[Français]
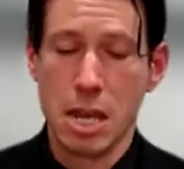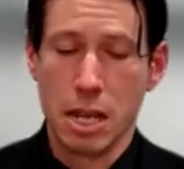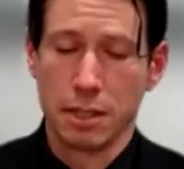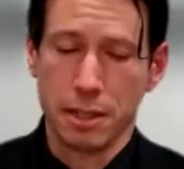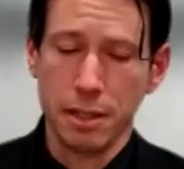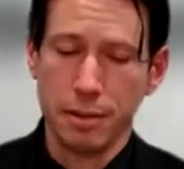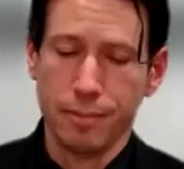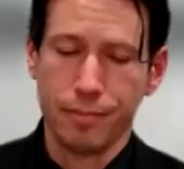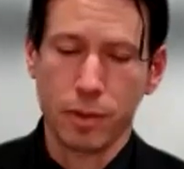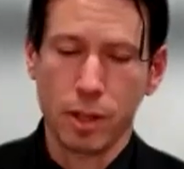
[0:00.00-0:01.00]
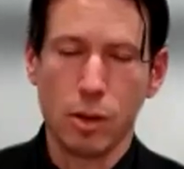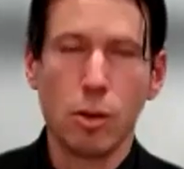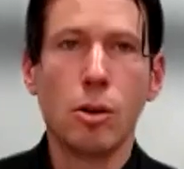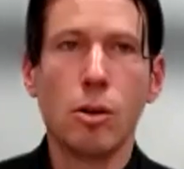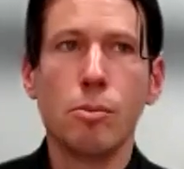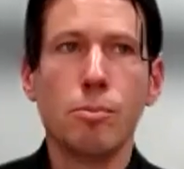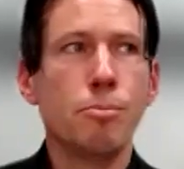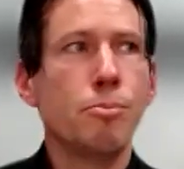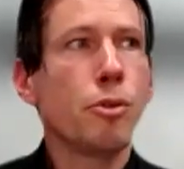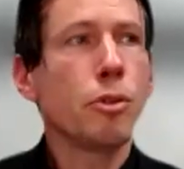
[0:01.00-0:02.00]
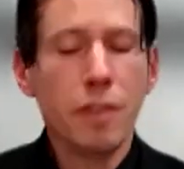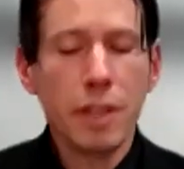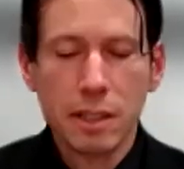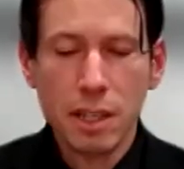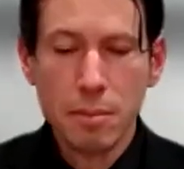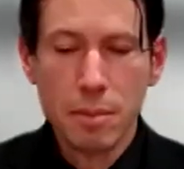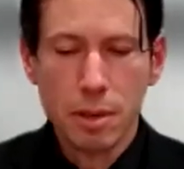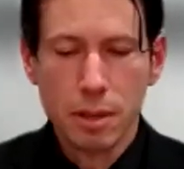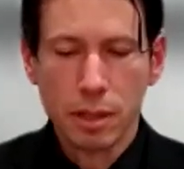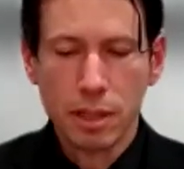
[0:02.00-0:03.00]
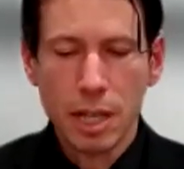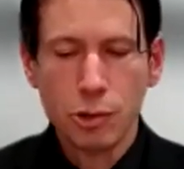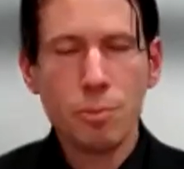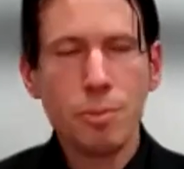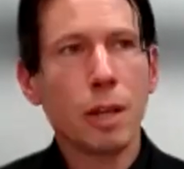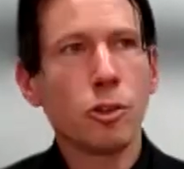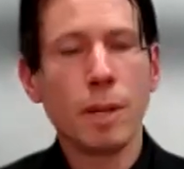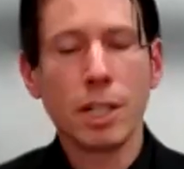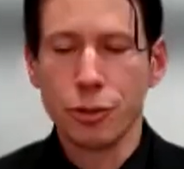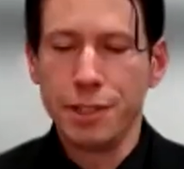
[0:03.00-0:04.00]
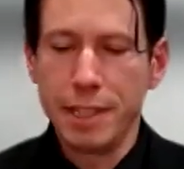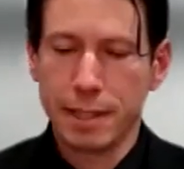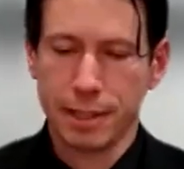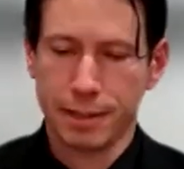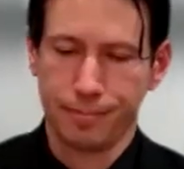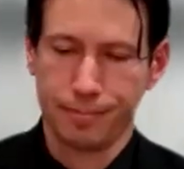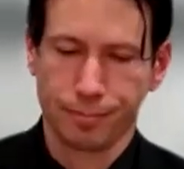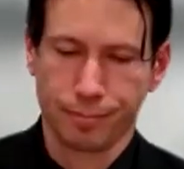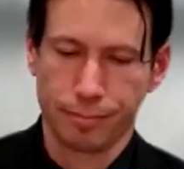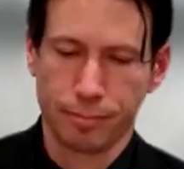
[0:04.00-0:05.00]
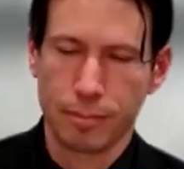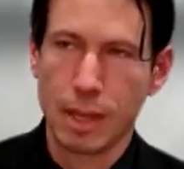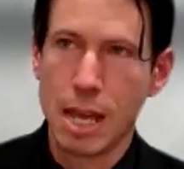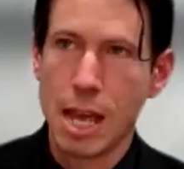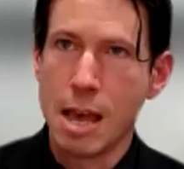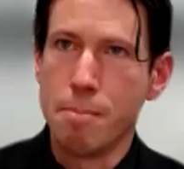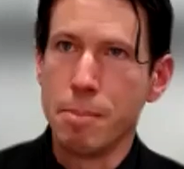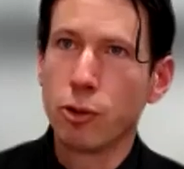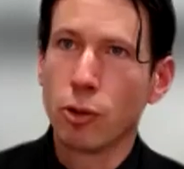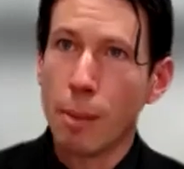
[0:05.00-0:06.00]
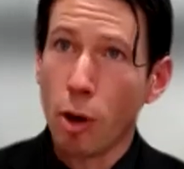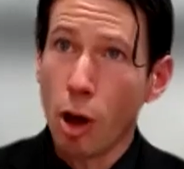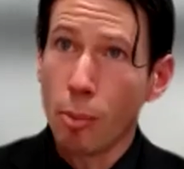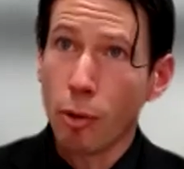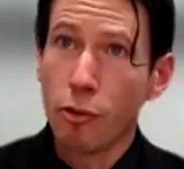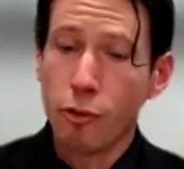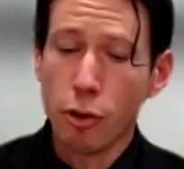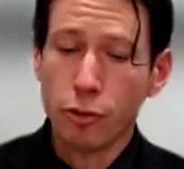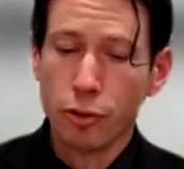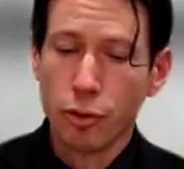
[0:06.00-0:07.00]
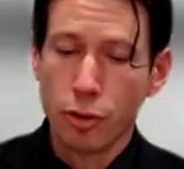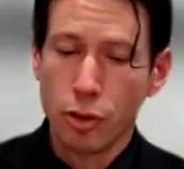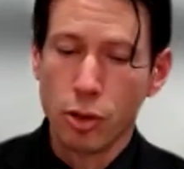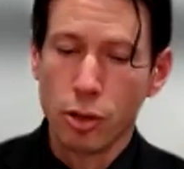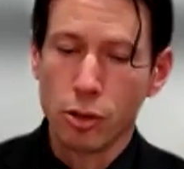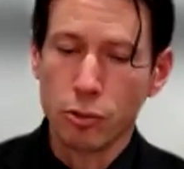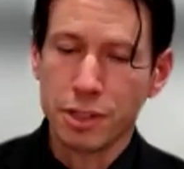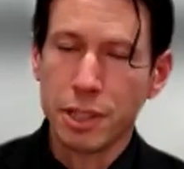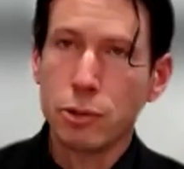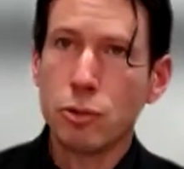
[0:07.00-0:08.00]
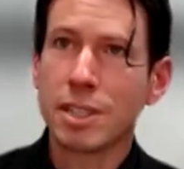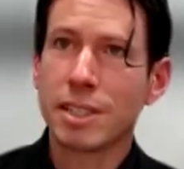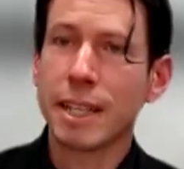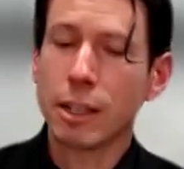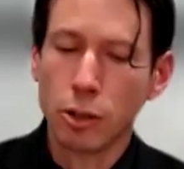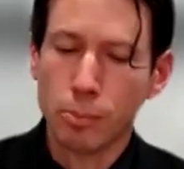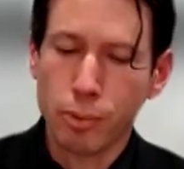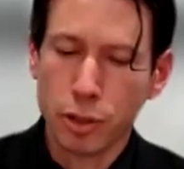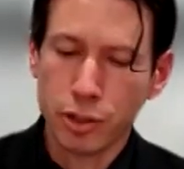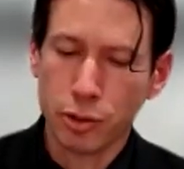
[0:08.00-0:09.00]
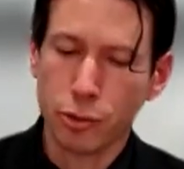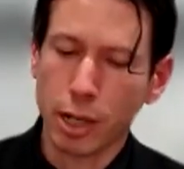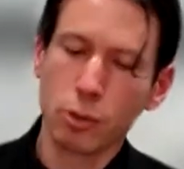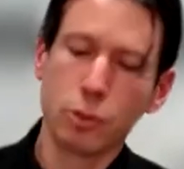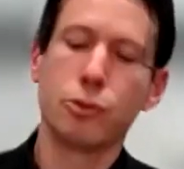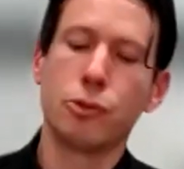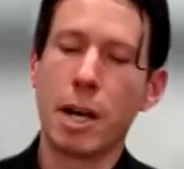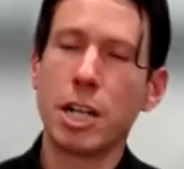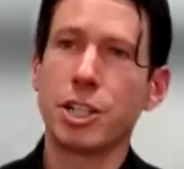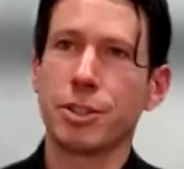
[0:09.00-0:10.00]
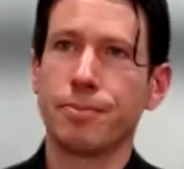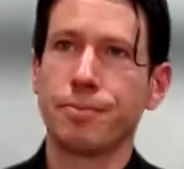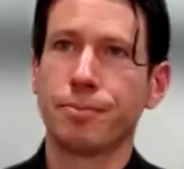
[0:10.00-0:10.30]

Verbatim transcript: Ainsi, pour une victime qui a subi un dommage de 10, mais dont la propre faute constitue 50% de la cause du dommage,